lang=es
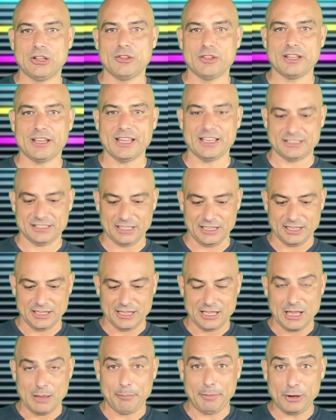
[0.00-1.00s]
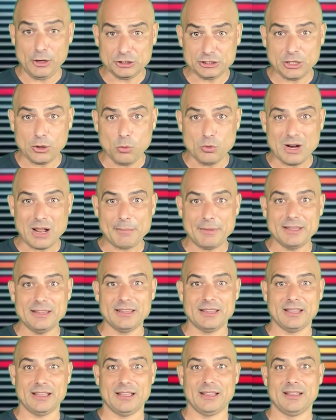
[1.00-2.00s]
lo dijese. Pero
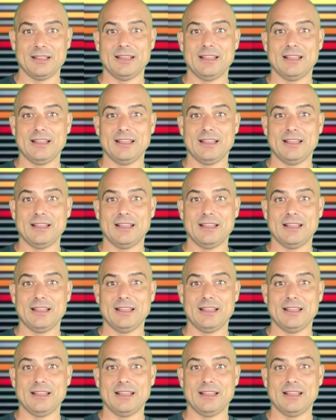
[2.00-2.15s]
seguramente